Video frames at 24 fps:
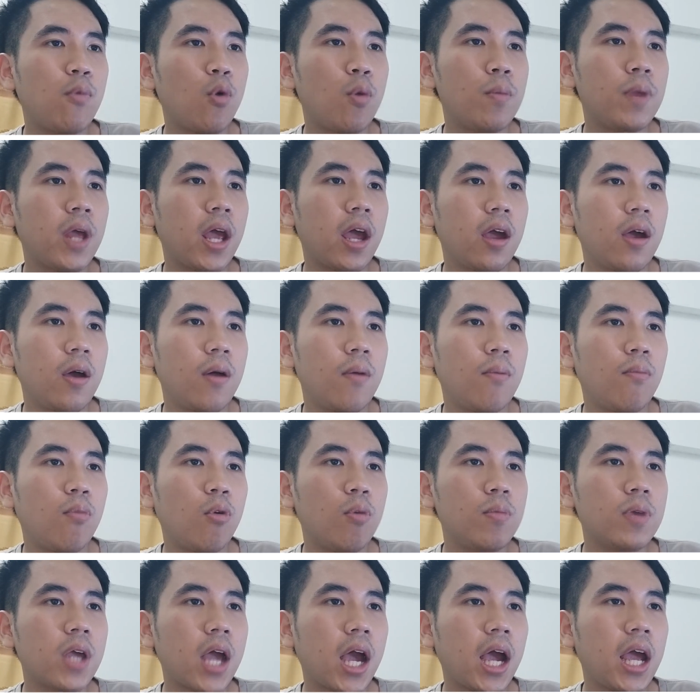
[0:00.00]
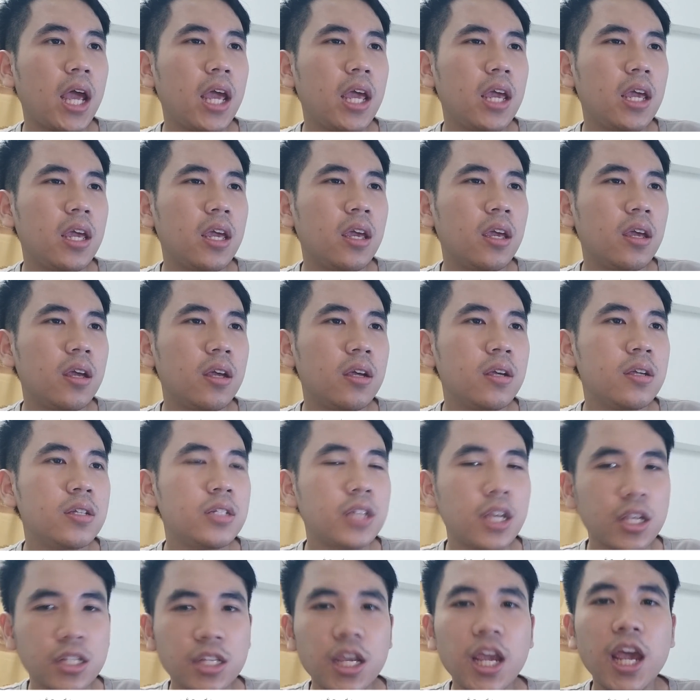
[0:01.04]
ผมเนี่ย ผมอยากให้เช
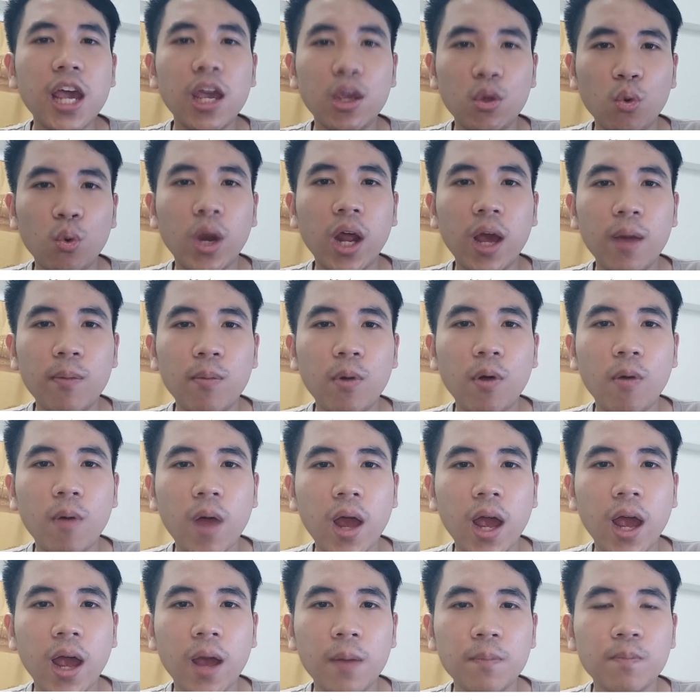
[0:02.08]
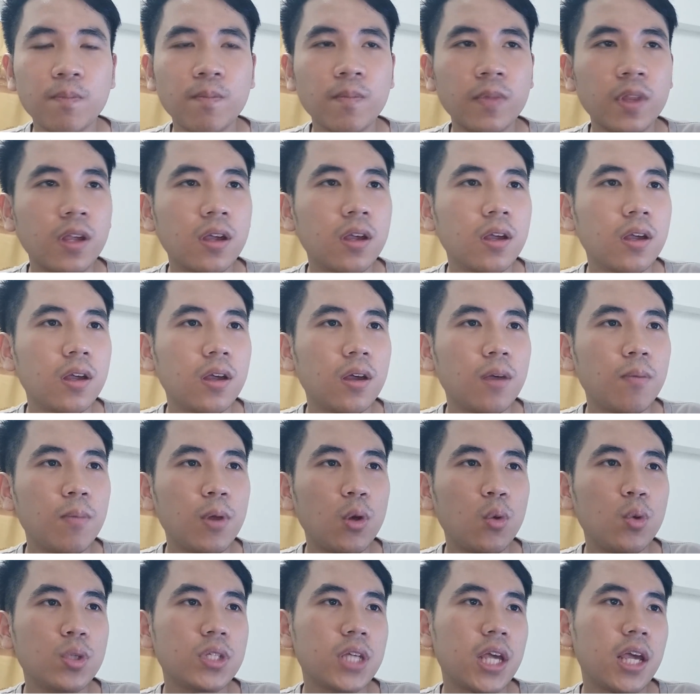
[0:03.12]
เช่อยู่นะ เพราะว่าไม่
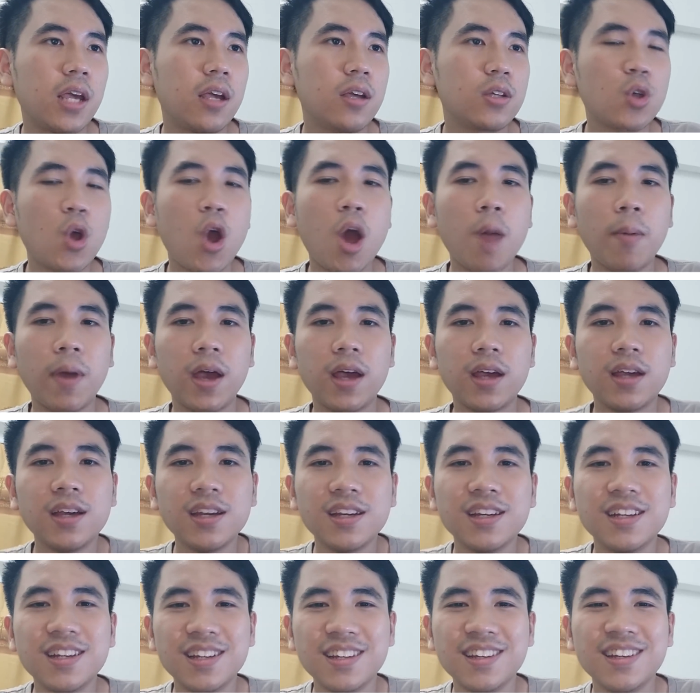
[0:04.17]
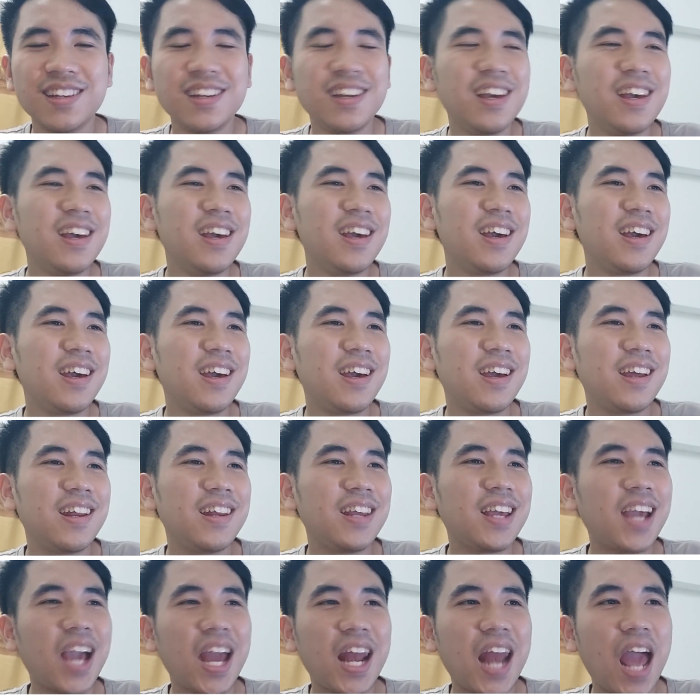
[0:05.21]
รู้สิชอบอะ
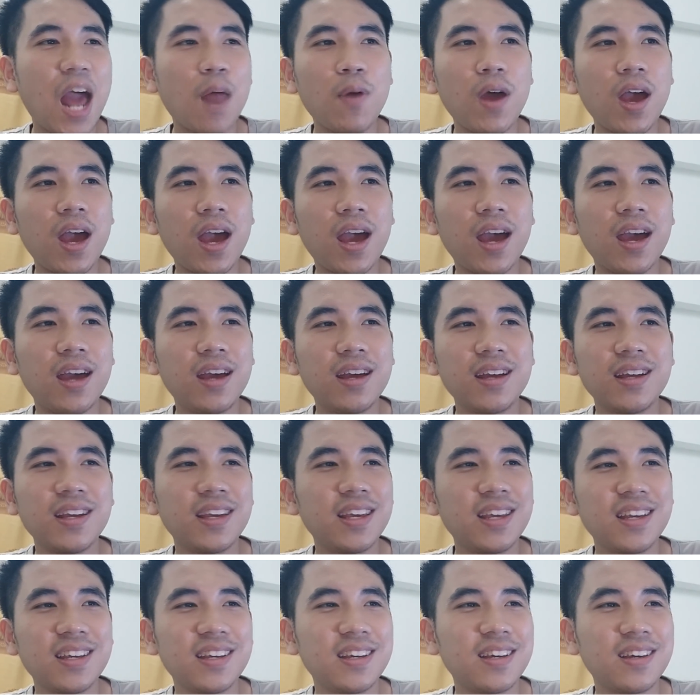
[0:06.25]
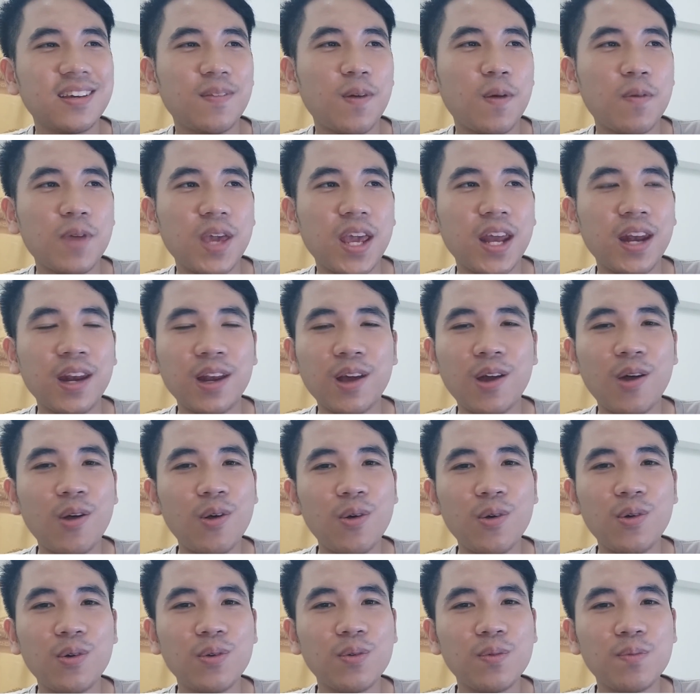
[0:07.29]
นี่ขนาดว่าแบบเห็นเขา
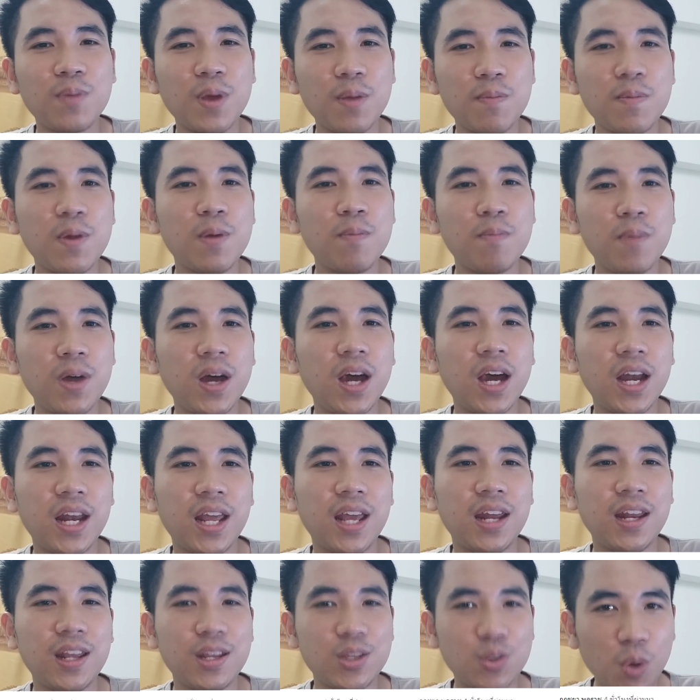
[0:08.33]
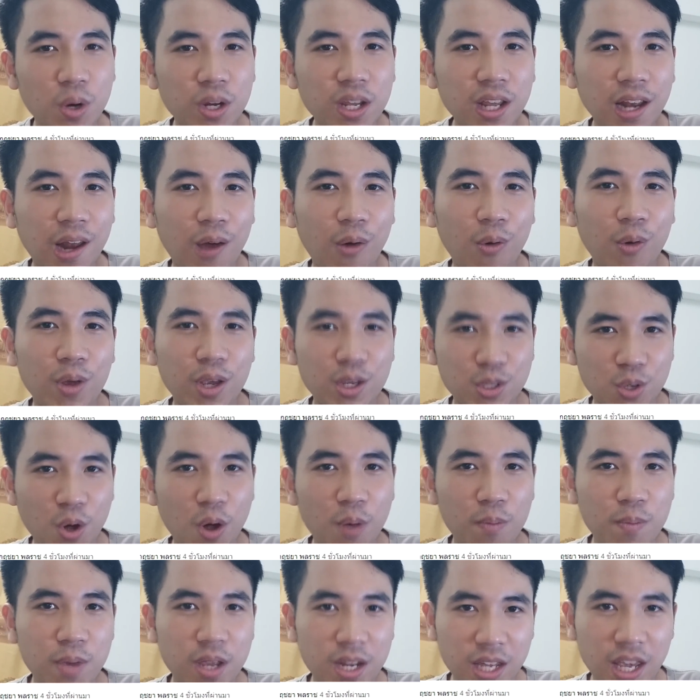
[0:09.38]
เป็นเมมเบอร์เนี่ย ในช่วงที่เรายังชอบ
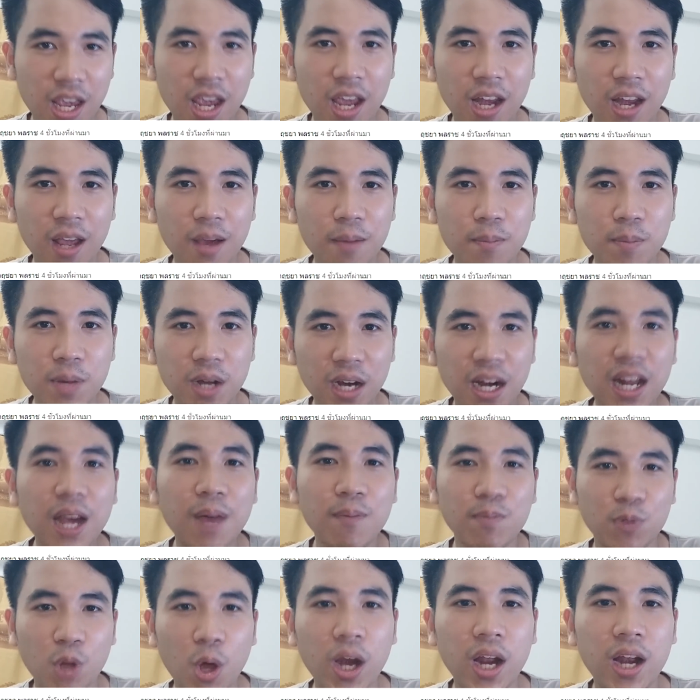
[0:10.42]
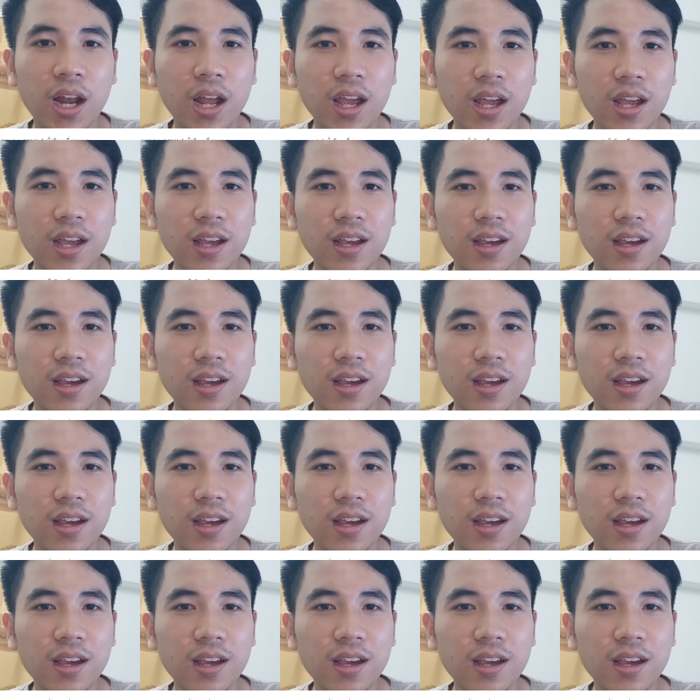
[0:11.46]
BNK เนี่ย เพิ่งเริ่มตอนนั้นนะ